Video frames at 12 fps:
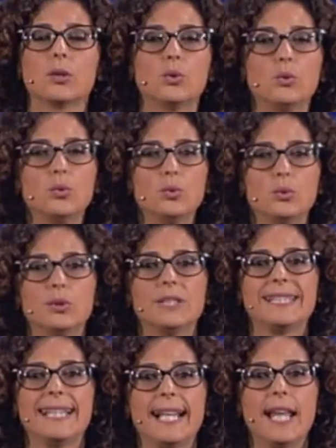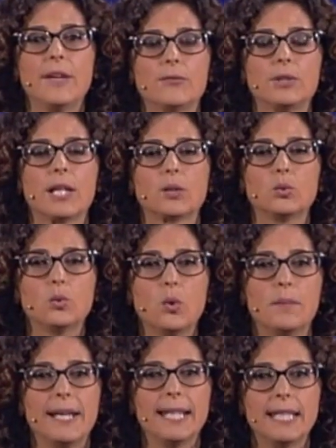tu telefoni a tuo
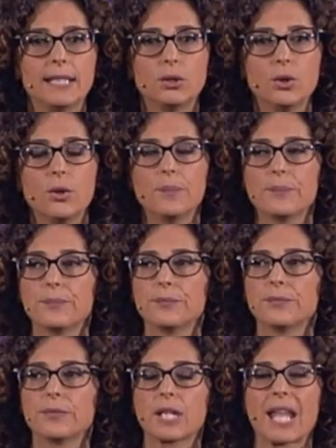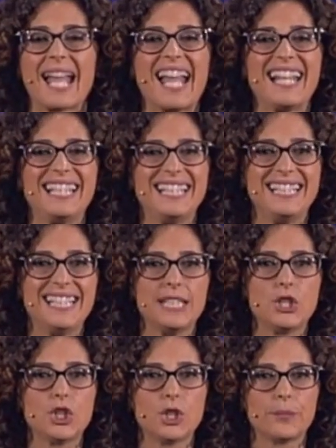marito e gli
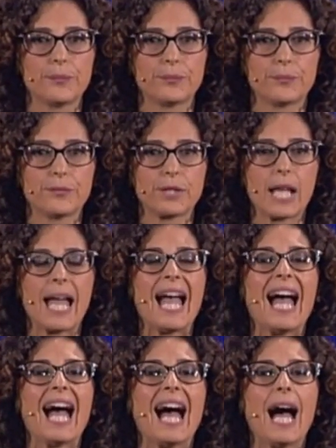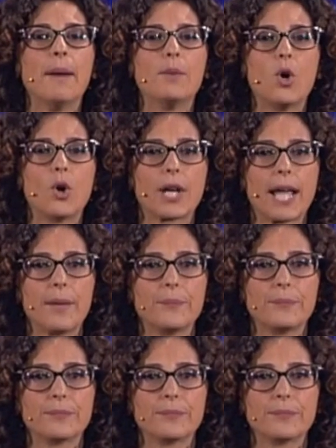dici amore,